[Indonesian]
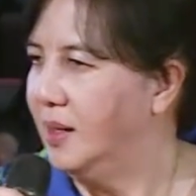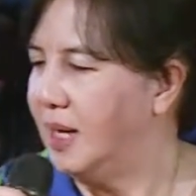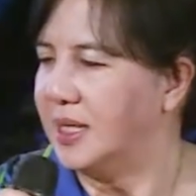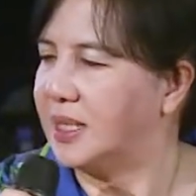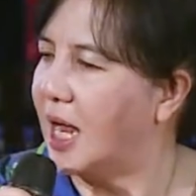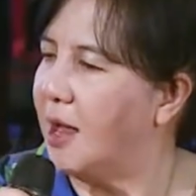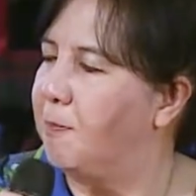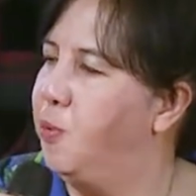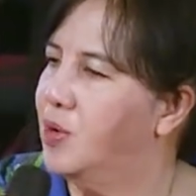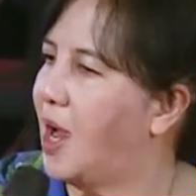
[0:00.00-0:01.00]
Dan saya
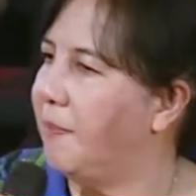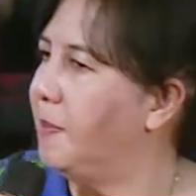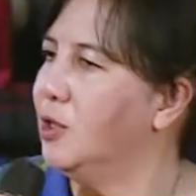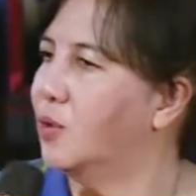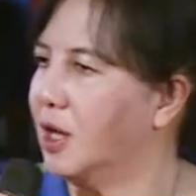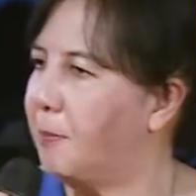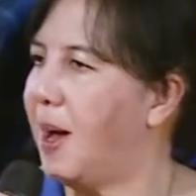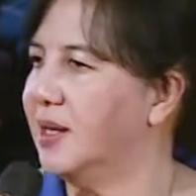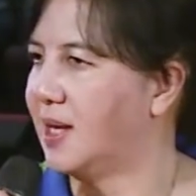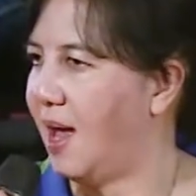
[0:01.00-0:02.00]
buka pintu
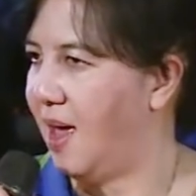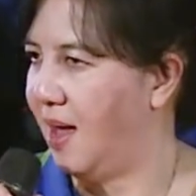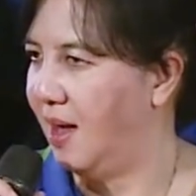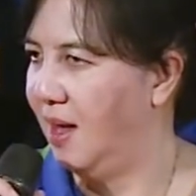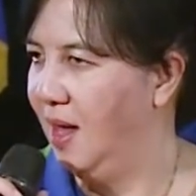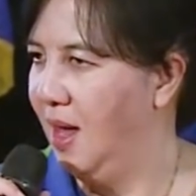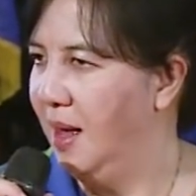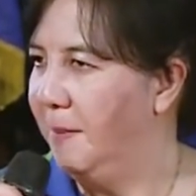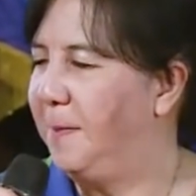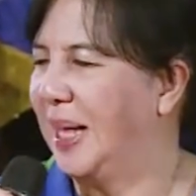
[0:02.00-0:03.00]
gerbang saya.
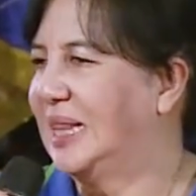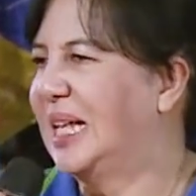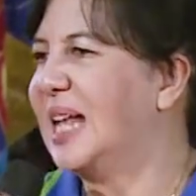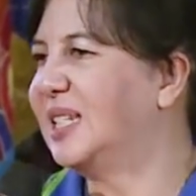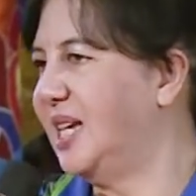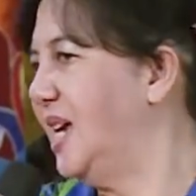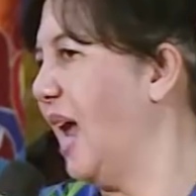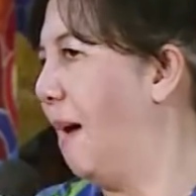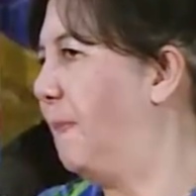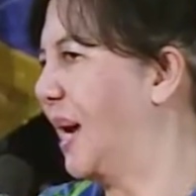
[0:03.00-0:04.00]
Bet kasih
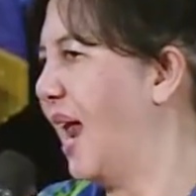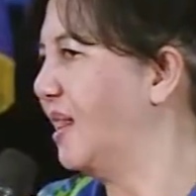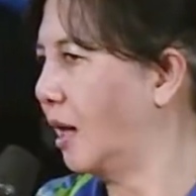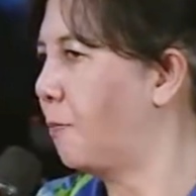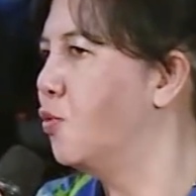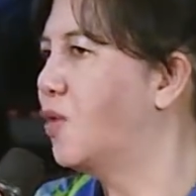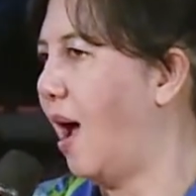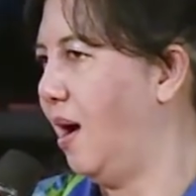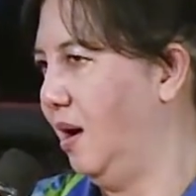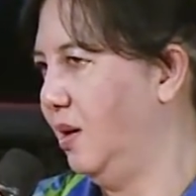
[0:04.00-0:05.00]
gak pernah
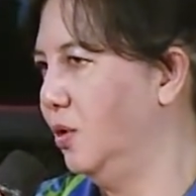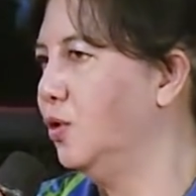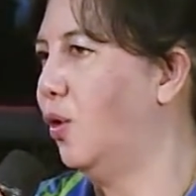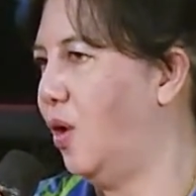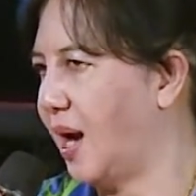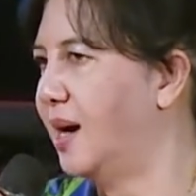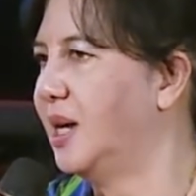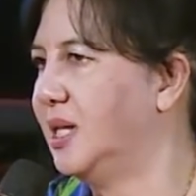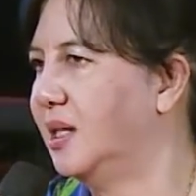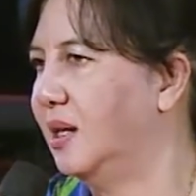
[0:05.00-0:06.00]
terbuka untuk orang
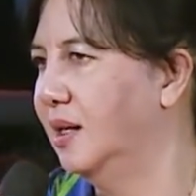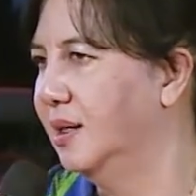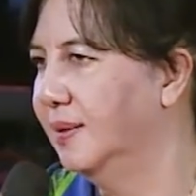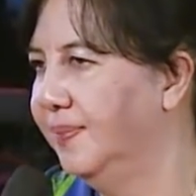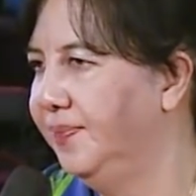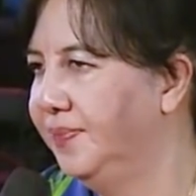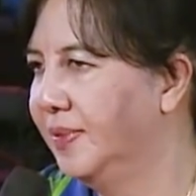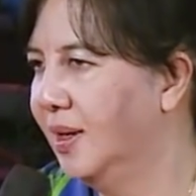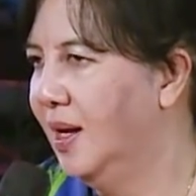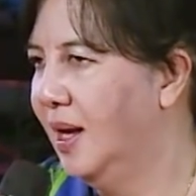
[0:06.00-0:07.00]
Kristen.
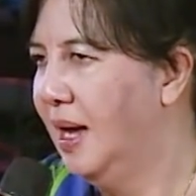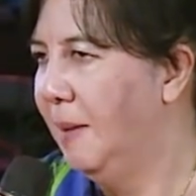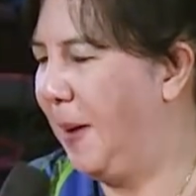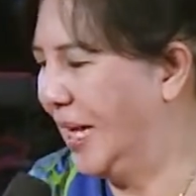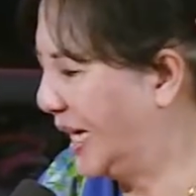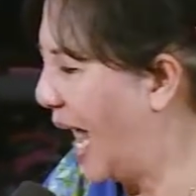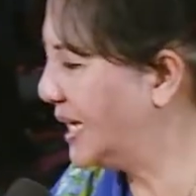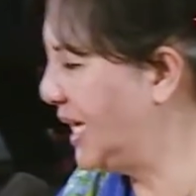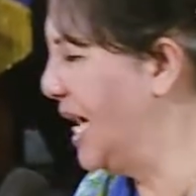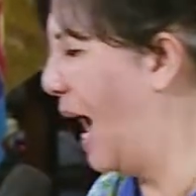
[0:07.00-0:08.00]
Bet
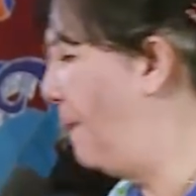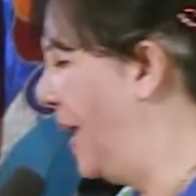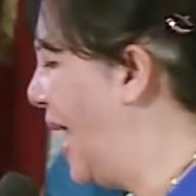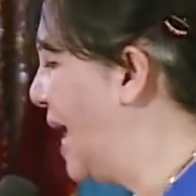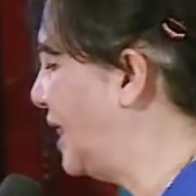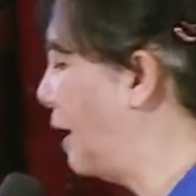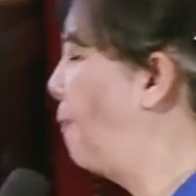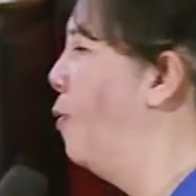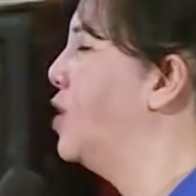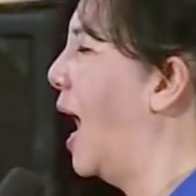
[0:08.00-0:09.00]
kasih gak pernah
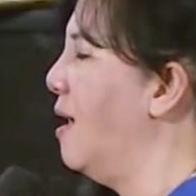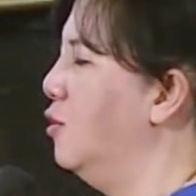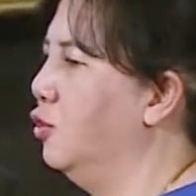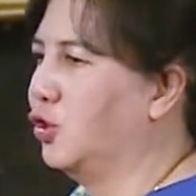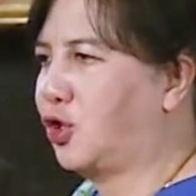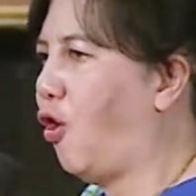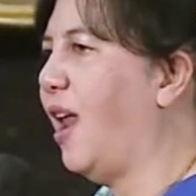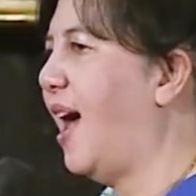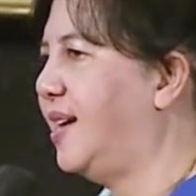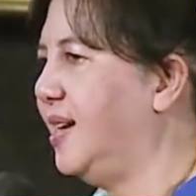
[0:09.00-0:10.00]
terbuka untuk
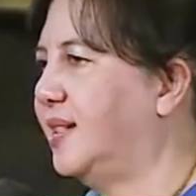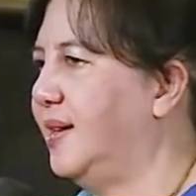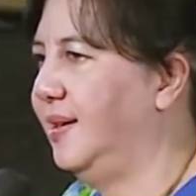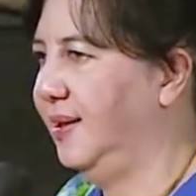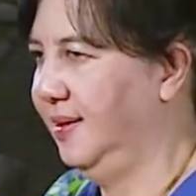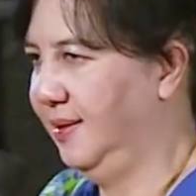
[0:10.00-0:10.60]
sekolah Kristen.